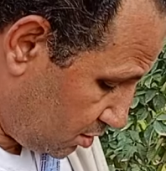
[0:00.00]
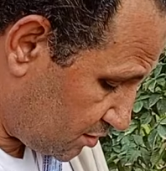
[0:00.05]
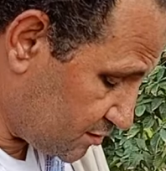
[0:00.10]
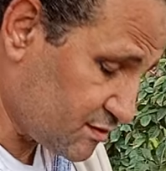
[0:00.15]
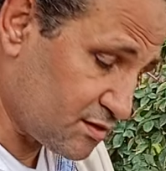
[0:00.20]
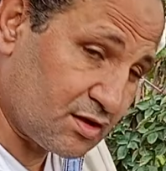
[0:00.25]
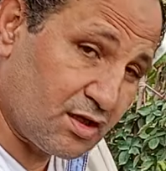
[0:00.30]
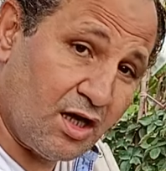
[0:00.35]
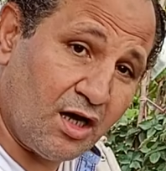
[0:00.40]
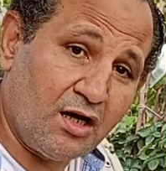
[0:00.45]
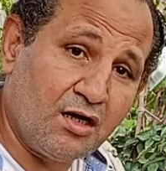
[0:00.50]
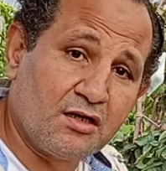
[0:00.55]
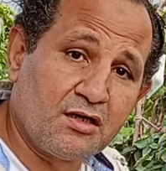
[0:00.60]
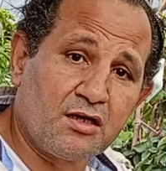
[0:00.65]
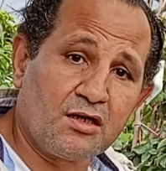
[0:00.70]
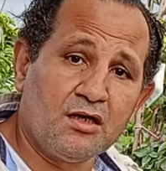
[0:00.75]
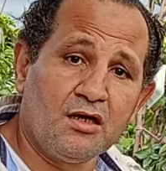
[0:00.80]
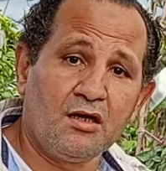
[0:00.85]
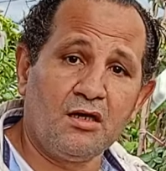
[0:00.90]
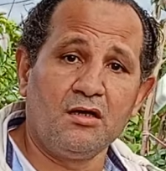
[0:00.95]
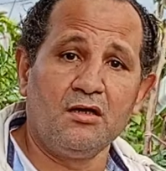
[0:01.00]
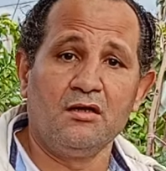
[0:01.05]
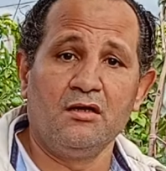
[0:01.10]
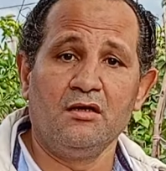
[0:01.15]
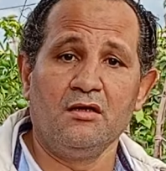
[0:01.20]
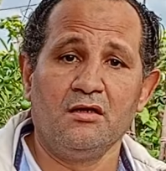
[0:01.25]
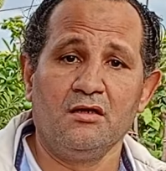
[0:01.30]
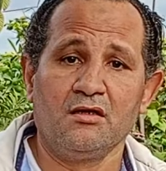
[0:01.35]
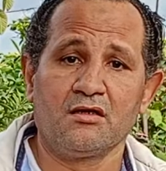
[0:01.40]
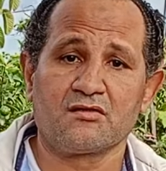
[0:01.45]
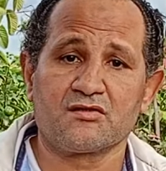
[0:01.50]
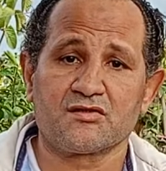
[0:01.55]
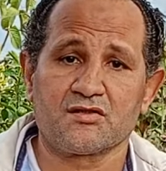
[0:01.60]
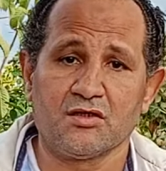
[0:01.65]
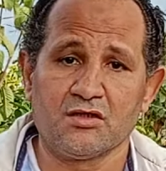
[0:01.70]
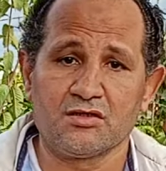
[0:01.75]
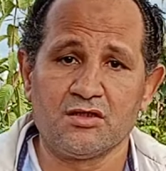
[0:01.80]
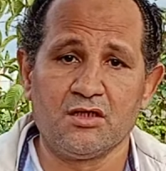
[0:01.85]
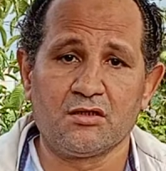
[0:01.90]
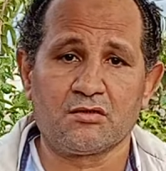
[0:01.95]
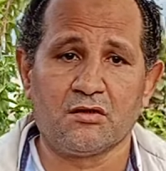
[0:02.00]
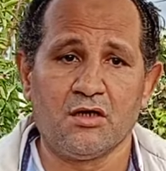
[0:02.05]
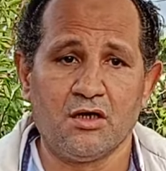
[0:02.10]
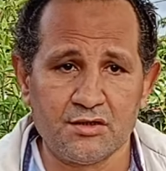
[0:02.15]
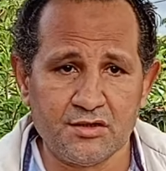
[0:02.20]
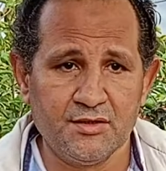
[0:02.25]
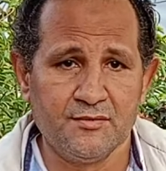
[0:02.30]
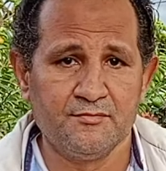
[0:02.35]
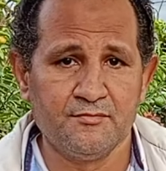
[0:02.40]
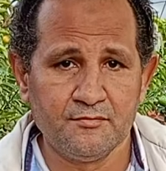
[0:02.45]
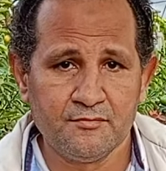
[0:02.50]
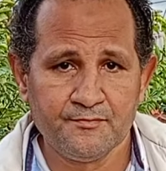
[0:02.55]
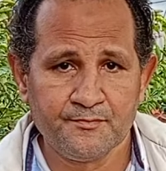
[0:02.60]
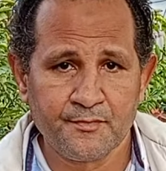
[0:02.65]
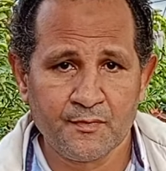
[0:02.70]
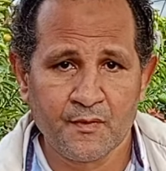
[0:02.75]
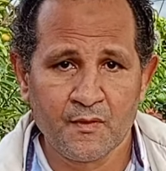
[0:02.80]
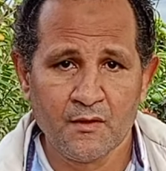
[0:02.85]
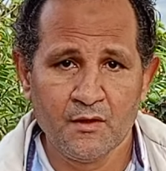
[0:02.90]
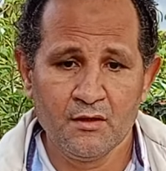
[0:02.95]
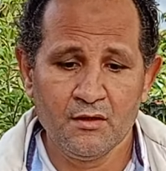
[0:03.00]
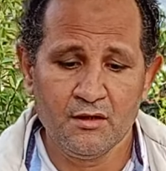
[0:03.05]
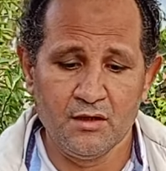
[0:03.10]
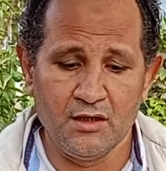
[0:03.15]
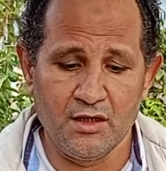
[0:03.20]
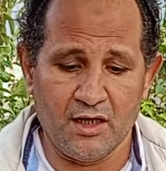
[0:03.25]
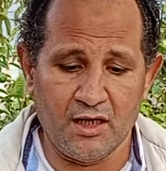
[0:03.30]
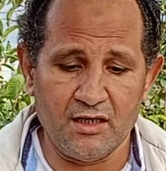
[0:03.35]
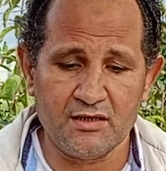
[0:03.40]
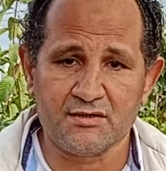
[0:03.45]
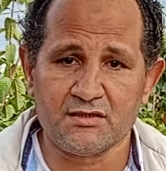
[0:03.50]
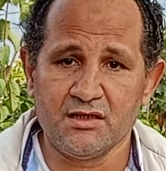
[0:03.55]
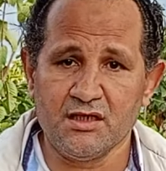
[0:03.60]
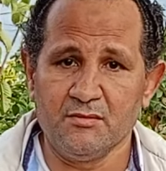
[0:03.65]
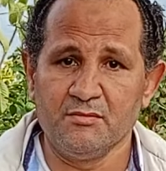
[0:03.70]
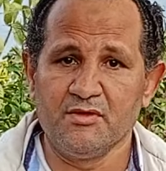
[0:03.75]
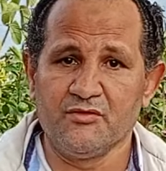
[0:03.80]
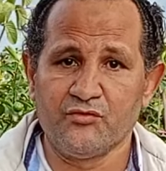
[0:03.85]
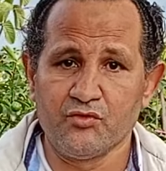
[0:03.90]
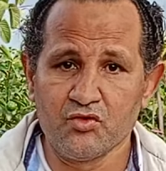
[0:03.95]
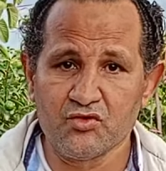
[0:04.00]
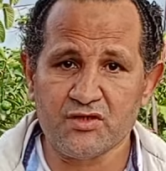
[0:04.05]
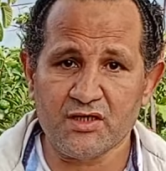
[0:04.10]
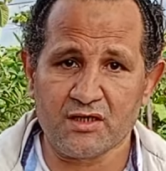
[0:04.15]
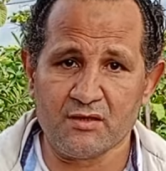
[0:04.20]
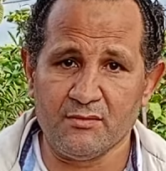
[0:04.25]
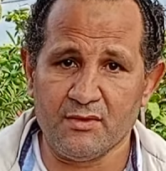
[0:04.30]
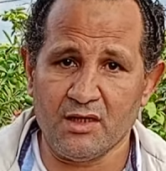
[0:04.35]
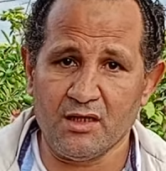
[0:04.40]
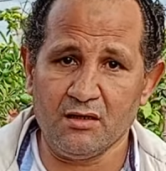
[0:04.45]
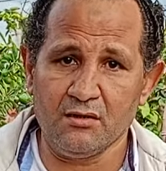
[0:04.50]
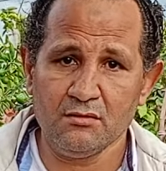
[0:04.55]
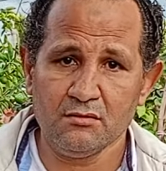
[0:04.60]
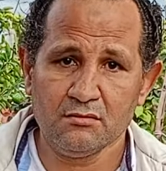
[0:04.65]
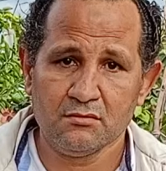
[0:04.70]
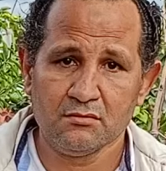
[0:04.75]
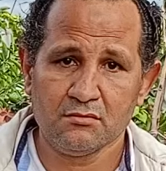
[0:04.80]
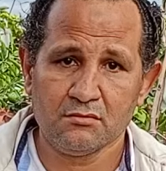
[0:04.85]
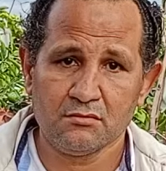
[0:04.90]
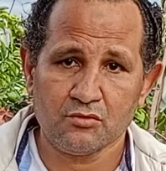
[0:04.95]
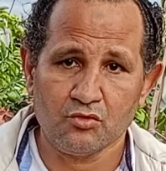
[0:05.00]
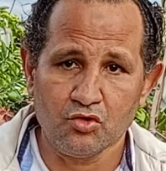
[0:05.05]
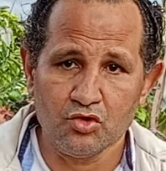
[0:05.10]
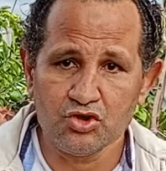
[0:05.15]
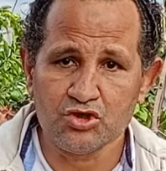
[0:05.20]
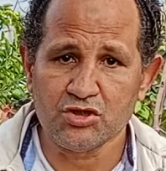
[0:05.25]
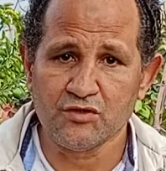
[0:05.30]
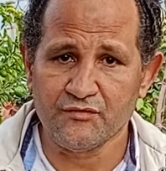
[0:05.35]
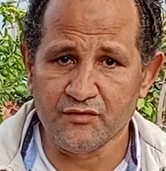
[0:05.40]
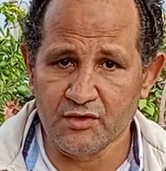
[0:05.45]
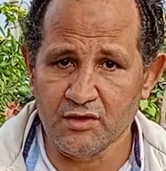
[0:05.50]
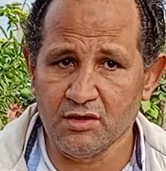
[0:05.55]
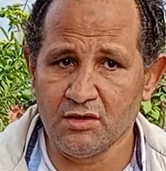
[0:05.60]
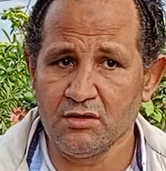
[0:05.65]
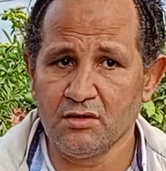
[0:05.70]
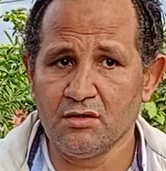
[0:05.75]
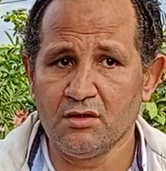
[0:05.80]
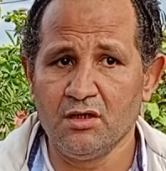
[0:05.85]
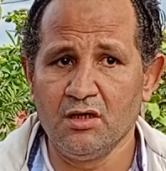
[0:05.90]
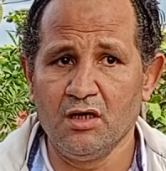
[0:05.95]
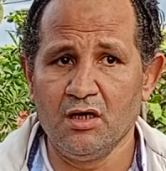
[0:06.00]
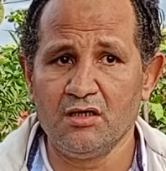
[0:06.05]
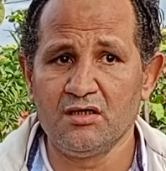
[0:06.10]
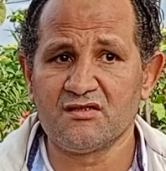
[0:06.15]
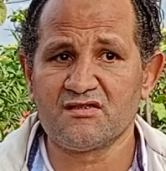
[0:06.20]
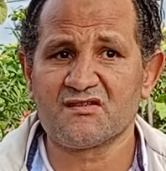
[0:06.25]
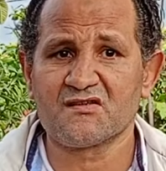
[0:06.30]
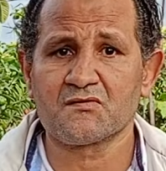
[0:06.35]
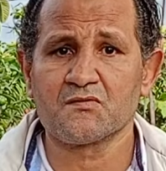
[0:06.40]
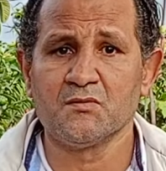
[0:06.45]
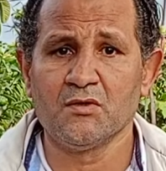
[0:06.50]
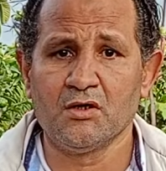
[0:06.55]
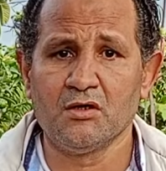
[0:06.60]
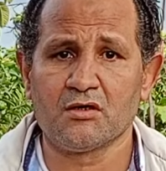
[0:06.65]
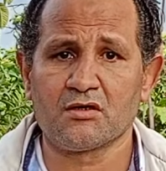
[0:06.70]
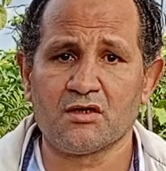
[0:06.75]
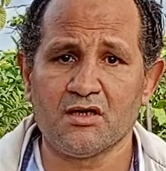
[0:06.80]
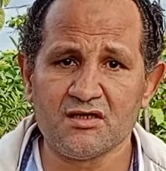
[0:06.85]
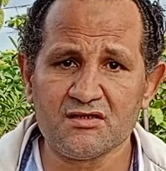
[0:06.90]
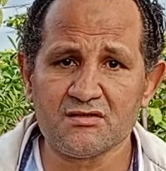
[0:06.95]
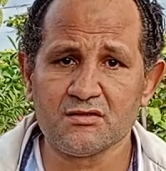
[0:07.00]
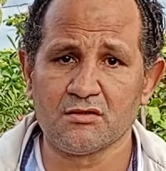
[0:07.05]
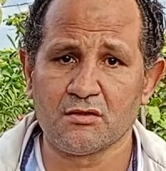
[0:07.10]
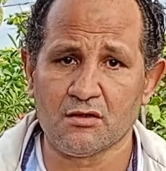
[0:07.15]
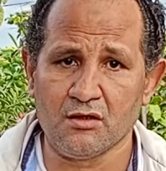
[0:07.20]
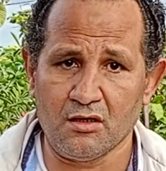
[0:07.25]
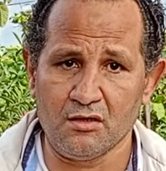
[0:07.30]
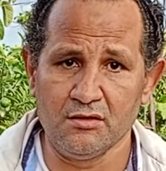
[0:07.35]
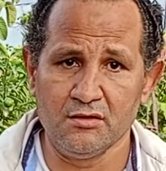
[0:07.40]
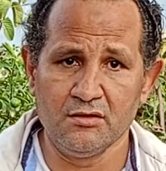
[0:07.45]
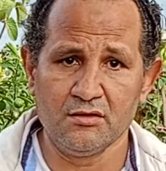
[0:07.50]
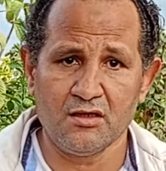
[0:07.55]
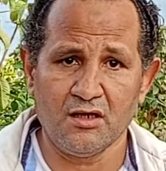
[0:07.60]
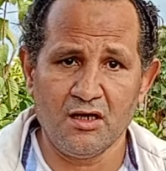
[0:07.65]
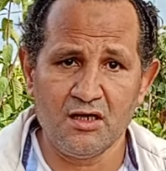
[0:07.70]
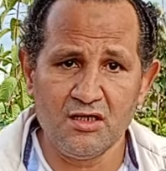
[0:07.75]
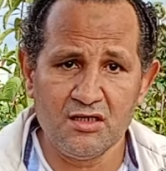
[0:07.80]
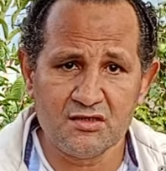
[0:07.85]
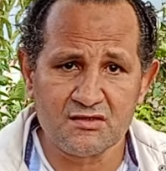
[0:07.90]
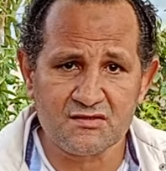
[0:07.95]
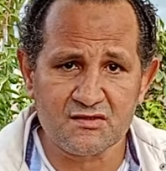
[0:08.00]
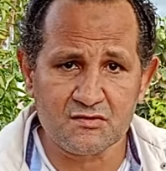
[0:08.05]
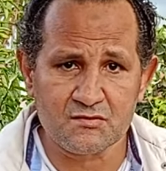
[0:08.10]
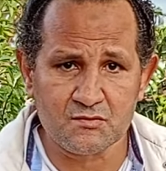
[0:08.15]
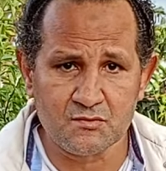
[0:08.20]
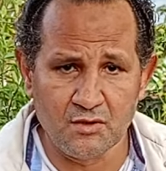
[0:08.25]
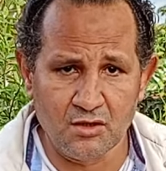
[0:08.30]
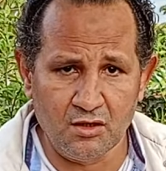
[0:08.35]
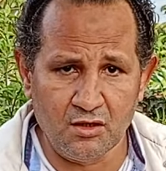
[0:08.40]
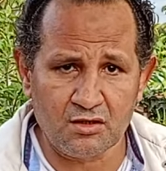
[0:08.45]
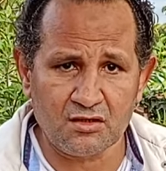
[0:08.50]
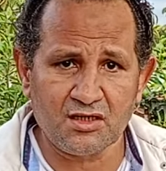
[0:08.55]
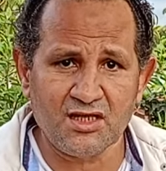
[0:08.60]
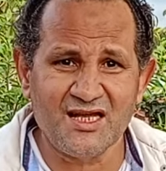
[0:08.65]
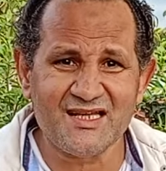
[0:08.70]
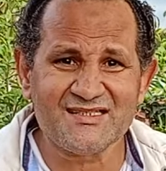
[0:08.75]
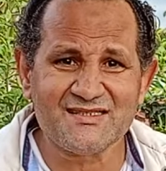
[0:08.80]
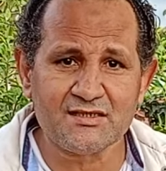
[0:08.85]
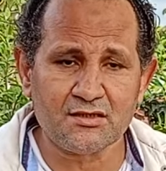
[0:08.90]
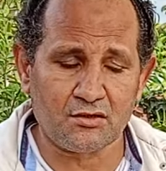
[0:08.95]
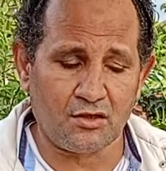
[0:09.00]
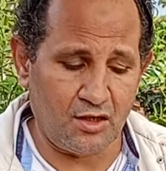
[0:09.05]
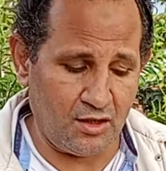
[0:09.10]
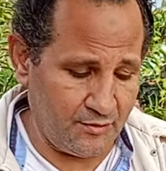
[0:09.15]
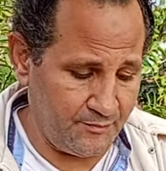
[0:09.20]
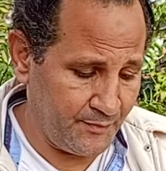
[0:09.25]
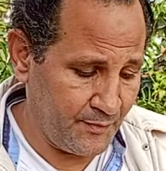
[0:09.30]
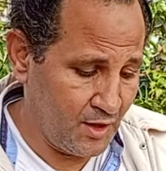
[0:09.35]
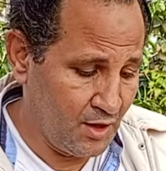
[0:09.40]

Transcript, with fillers: الزراعه هي الاقتصاد القادم اللي عايز يعمل فلوس يا جماعه خش في الاستثمار الزراعي الاستثمار الزراعي